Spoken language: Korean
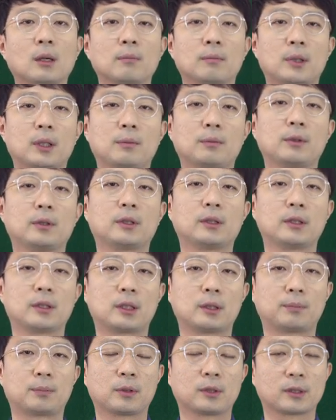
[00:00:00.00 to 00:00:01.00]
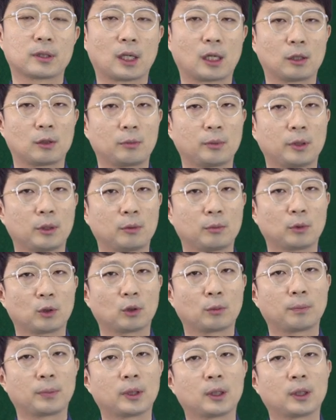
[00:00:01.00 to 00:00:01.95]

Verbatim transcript: PVDC 플러스 알루미늄으로